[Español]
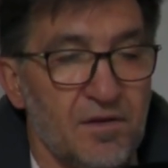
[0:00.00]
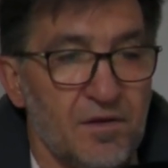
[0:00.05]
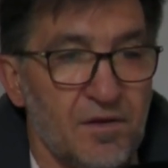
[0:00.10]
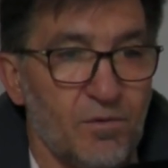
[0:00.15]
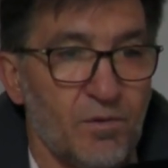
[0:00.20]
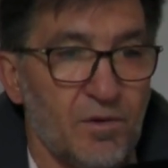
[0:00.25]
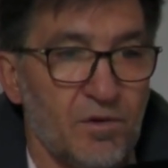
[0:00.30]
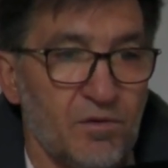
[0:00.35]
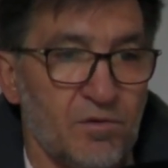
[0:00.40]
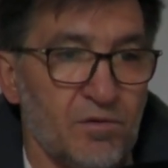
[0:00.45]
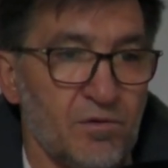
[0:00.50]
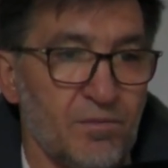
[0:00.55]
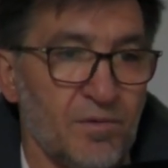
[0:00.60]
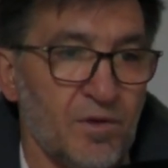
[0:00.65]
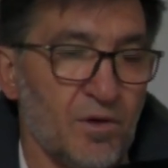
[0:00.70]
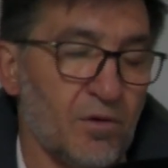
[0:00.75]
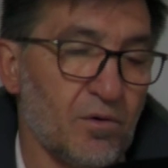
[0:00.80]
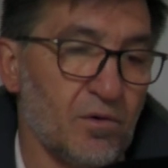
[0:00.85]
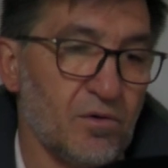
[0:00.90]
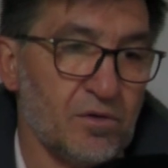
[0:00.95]
y bueno,
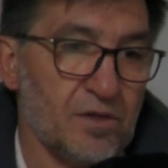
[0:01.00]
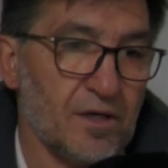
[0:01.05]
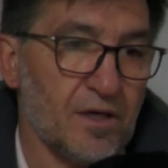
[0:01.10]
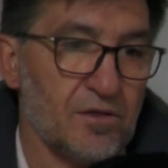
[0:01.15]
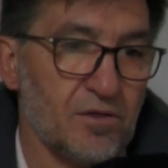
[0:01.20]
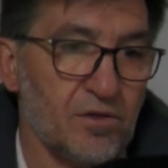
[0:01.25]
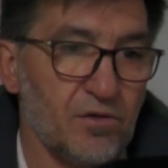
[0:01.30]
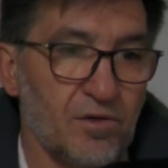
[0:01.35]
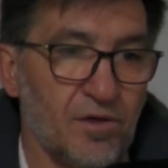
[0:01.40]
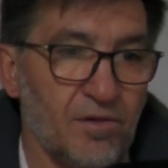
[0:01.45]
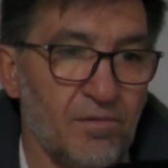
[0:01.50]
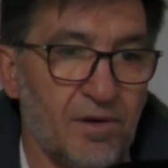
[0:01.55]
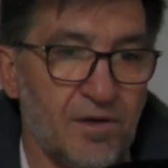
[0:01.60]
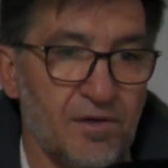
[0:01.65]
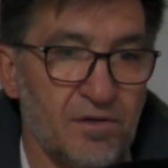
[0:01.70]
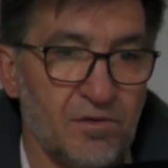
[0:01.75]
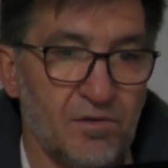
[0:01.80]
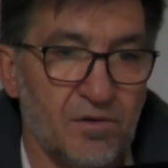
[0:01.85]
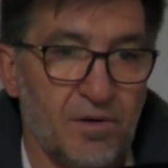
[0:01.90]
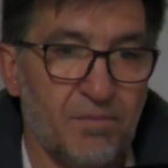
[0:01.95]
números contactos de
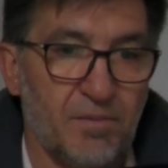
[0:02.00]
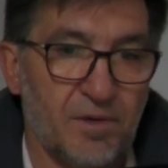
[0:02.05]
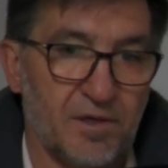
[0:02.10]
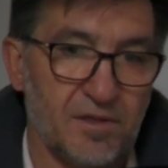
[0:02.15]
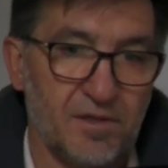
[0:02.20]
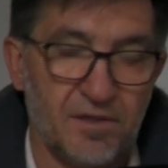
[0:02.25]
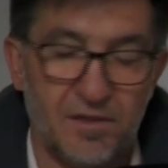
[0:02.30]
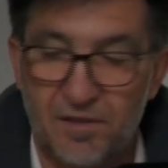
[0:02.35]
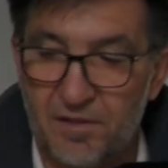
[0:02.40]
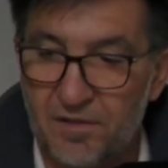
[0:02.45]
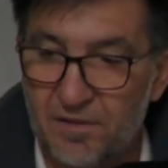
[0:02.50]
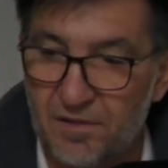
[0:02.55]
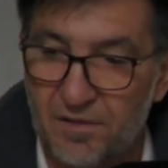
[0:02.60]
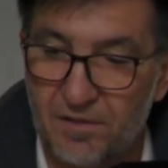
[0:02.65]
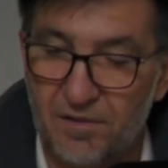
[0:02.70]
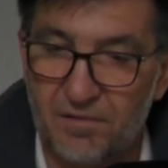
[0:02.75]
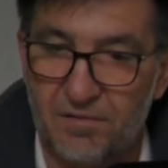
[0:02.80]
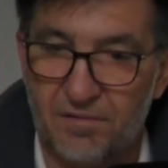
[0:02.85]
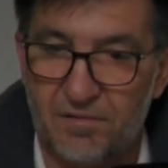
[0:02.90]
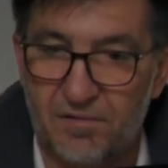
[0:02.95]
varios, aparte
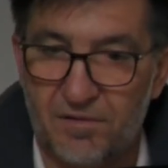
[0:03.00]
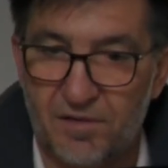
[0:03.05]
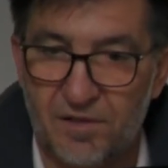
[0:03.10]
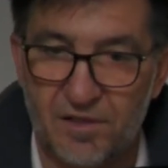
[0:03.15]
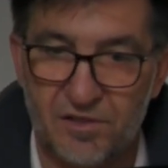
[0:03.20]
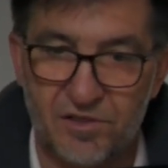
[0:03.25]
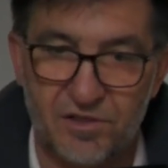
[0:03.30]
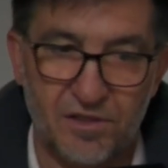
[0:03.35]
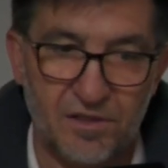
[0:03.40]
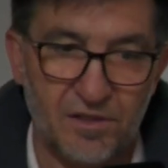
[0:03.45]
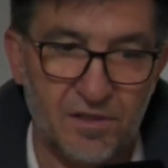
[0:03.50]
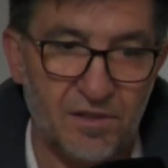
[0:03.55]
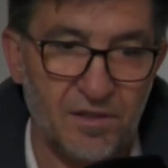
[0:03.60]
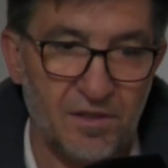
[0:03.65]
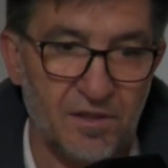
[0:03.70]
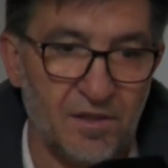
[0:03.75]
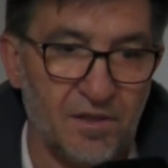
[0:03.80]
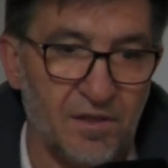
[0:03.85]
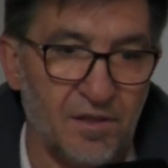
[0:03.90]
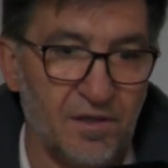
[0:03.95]
de, de
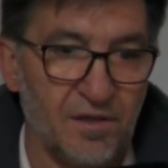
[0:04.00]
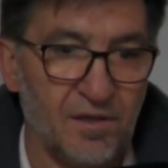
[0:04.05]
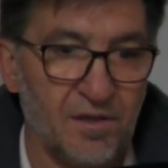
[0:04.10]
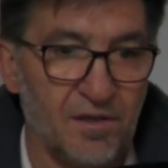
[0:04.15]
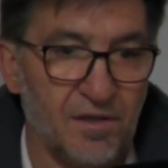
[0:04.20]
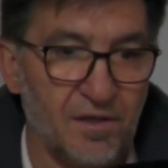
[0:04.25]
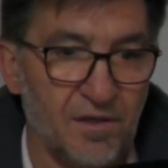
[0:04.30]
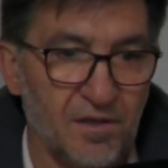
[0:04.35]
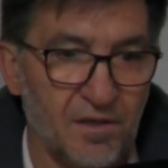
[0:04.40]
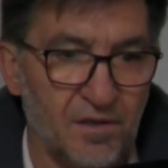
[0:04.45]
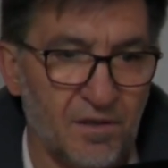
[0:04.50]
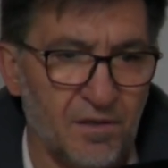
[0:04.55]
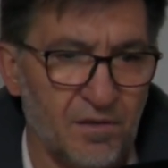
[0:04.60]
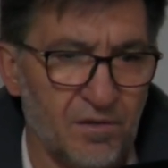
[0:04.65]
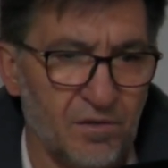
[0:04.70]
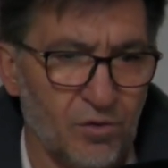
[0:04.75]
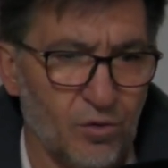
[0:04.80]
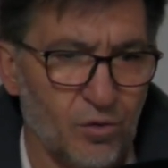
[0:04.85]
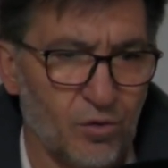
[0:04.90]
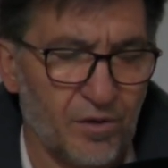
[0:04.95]
Allende, de
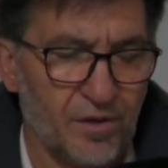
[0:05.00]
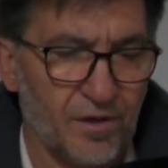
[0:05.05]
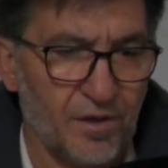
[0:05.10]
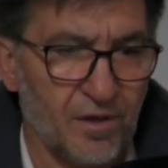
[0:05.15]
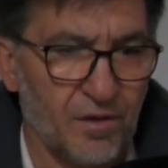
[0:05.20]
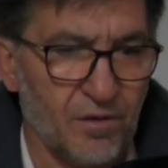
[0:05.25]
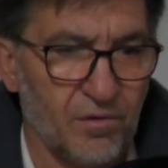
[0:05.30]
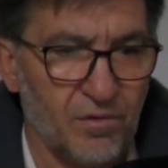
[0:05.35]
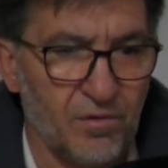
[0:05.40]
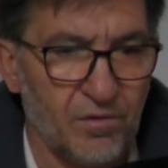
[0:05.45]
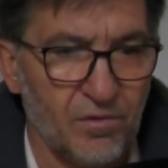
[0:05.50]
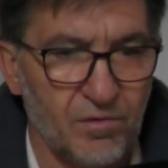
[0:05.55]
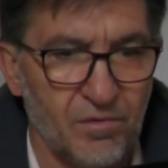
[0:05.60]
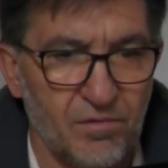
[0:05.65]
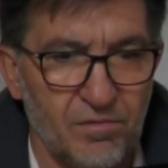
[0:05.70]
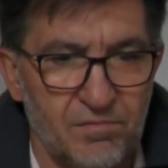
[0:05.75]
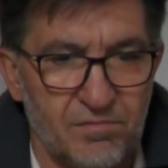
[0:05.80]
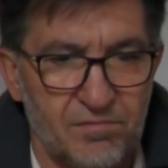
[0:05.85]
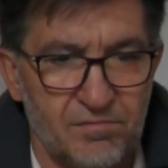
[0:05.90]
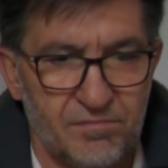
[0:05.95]
Dorrego,
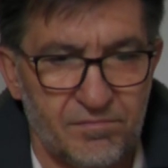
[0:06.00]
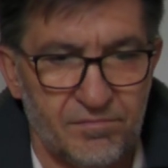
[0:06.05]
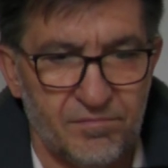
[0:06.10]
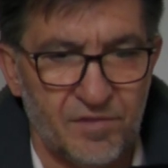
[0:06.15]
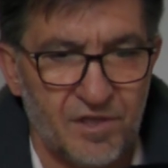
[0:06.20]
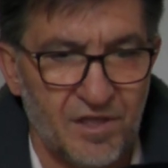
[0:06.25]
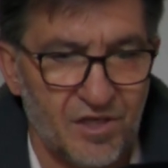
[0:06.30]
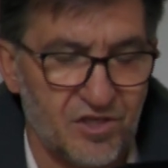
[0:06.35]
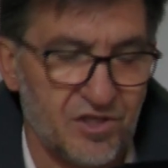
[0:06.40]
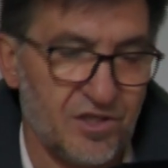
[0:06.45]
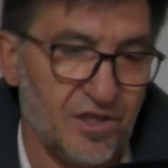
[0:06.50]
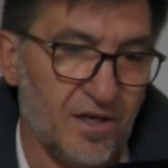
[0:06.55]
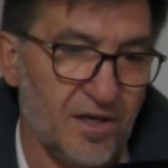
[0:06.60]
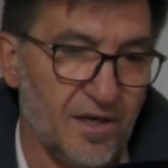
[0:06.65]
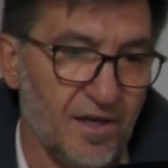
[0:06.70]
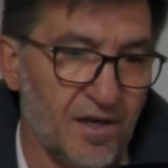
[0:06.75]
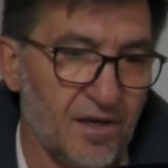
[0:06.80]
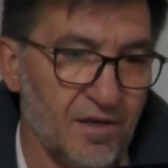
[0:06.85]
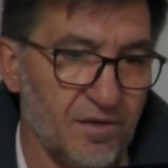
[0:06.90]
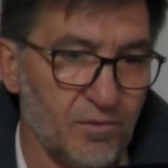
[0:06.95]
de
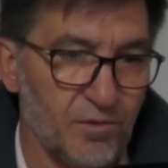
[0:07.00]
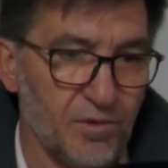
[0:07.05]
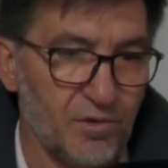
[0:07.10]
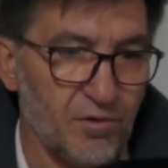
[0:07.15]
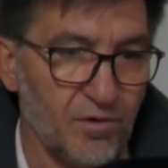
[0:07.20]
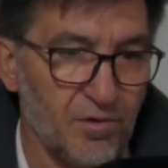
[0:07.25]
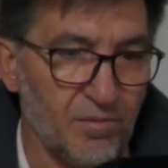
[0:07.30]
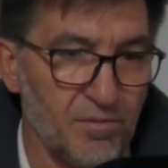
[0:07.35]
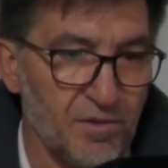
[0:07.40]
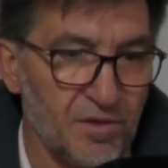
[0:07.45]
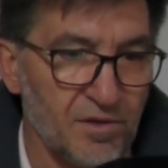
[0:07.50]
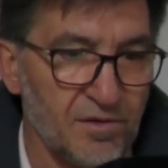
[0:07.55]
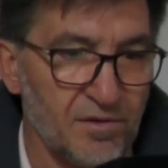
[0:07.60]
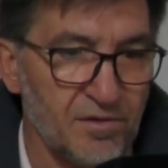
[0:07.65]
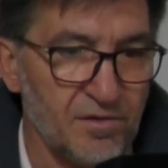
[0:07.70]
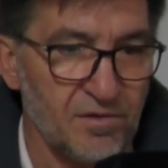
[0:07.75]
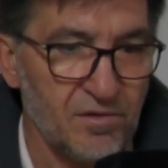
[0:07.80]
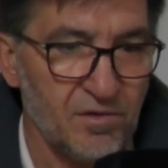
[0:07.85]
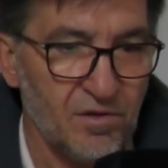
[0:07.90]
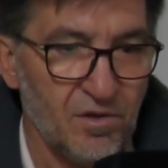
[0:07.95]
Ayala y bueno, el
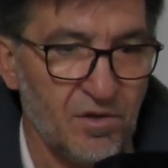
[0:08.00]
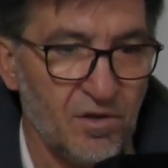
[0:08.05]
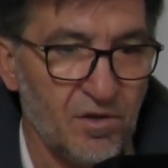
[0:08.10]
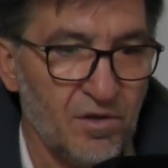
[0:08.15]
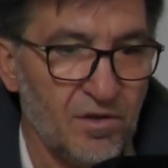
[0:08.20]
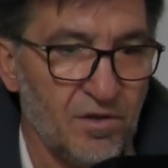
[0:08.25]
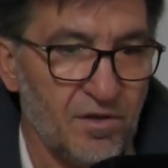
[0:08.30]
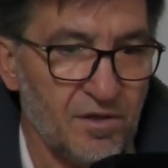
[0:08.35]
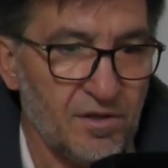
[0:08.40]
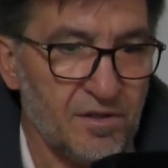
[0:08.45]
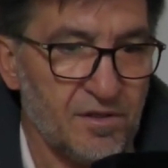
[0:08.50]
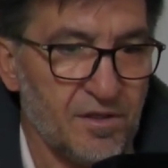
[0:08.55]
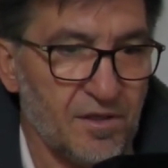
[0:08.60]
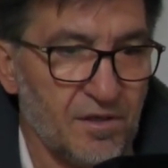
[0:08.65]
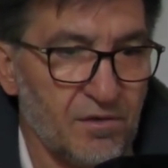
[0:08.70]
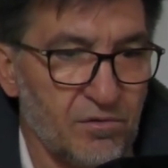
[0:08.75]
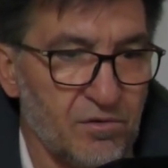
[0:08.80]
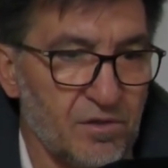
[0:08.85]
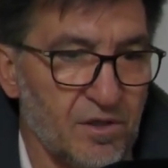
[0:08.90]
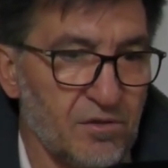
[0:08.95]
mío, este
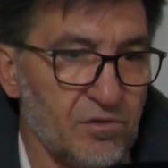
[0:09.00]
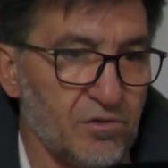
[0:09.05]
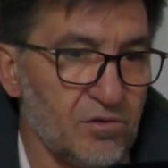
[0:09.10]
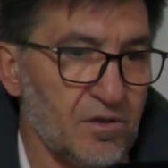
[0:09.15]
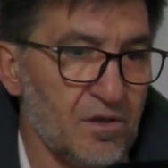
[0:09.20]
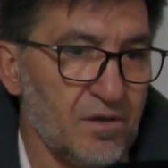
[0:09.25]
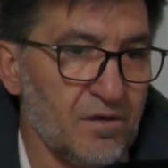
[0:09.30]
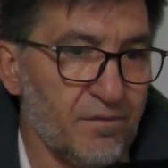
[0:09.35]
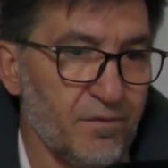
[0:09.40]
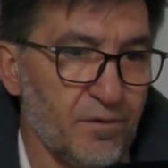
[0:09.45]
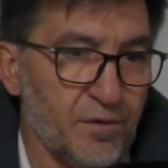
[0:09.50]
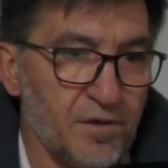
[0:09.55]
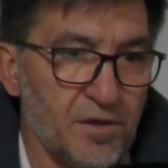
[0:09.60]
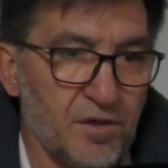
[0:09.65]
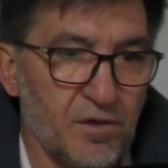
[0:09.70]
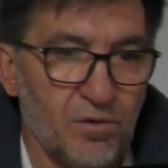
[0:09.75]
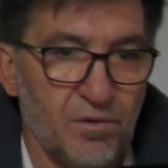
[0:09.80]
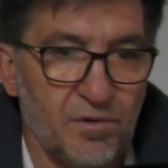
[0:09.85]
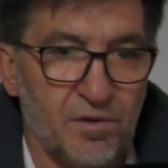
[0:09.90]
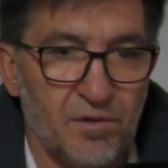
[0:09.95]
contacto
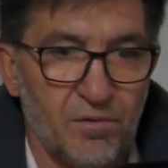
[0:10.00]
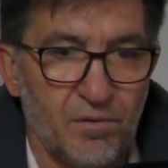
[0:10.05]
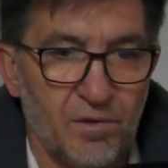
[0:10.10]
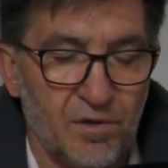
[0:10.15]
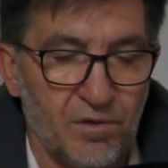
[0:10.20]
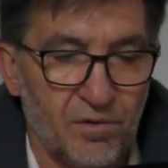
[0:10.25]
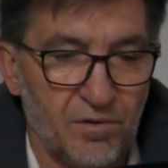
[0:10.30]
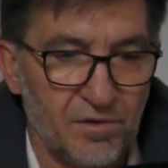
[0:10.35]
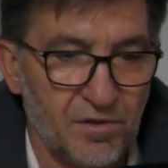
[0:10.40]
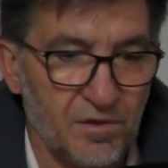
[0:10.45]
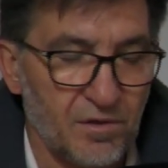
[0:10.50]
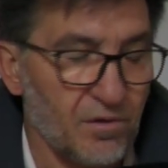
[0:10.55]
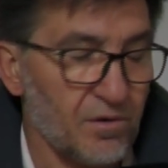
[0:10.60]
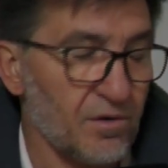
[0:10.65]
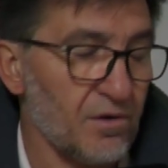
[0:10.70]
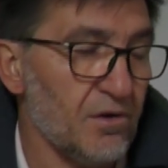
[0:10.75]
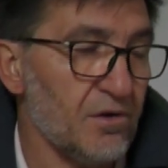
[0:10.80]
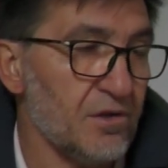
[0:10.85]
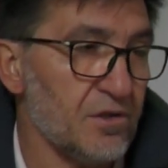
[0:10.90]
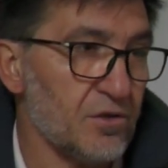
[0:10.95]
telefónico y bueno, y
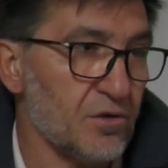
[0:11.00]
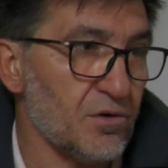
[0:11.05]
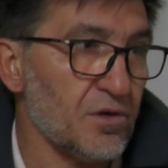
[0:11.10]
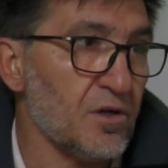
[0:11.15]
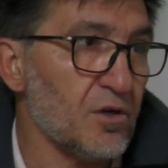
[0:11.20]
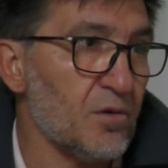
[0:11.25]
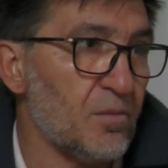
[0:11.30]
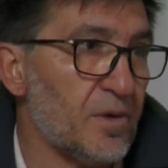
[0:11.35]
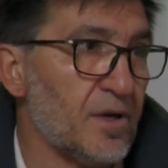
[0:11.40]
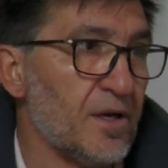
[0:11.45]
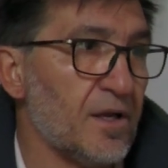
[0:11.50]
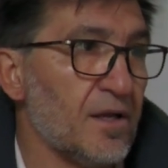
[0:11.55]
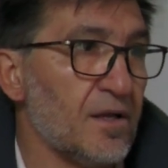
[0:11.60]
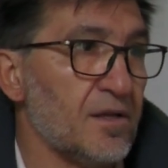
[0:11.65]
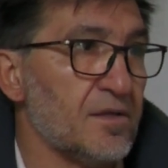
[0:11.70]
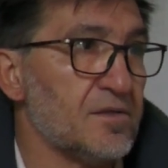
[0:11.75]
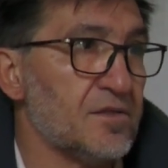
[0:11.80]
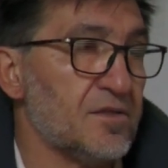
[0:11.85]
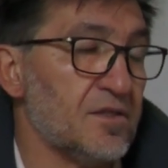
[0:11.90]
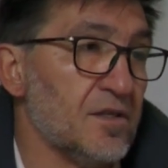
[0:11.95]
correo electrónico para
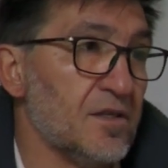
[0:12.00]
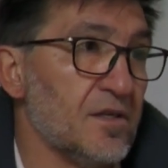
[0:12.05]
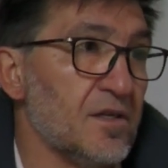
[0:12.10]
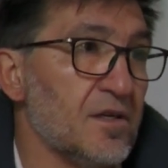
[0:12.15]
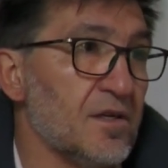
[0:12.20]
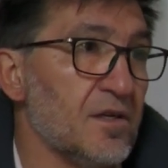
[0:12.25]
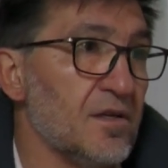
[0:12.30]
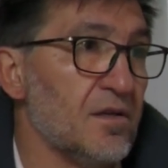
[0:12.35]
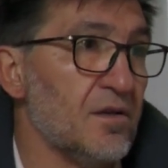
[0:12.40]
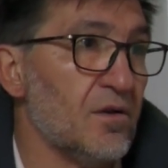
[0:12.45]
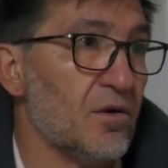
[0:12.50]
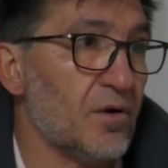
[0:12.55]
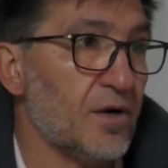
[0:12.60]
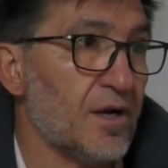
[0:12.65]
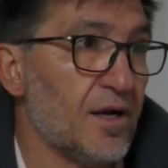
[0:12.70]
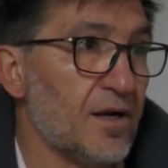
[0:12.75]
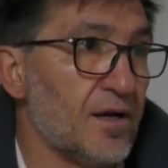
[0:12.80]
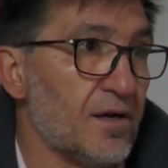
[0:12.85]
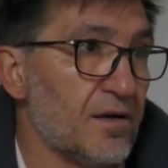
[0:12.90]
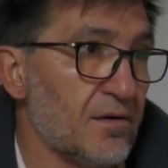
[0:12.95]
así
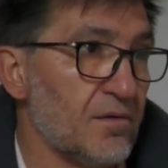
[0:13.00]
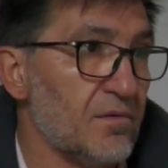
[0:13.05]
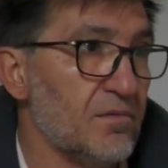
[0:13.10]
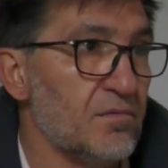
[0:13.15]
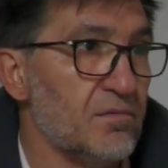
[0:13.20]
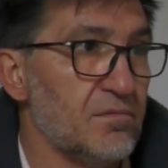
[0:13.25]
lograr